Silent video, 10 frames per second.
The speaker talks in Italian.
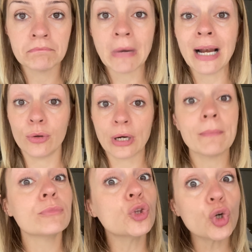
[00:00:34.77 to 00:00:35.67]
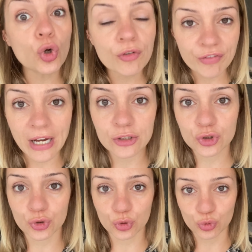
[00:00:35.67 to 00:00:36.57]
Allora, non lo
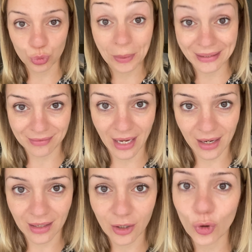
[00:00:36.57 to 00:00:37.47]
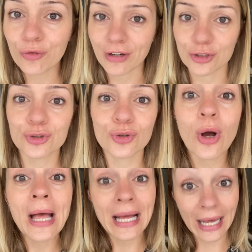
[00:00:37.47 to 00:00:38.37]
faccio super tecnico, lo faccio
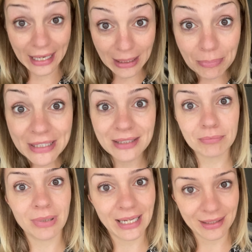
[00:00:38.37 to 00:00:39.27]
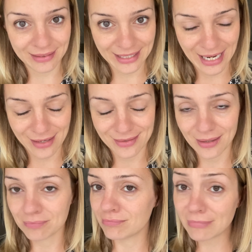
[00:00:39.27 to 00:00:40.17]
ripetibile da casa.
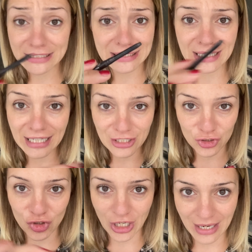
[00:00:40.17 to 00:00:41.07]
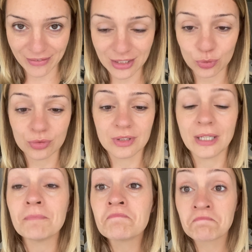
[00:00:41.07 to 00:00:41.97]
Matita nera ce l'avete
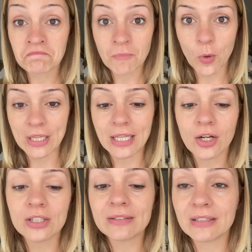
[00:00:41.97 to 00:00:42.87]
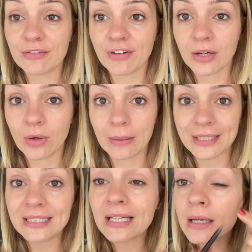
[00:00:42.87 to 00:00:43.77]
tutte. Quindi cosa vado a fare con la
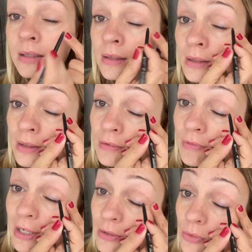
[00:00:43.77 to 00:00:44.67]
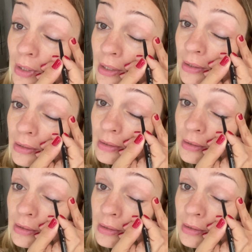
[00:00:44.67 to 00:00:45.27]
matita? vado a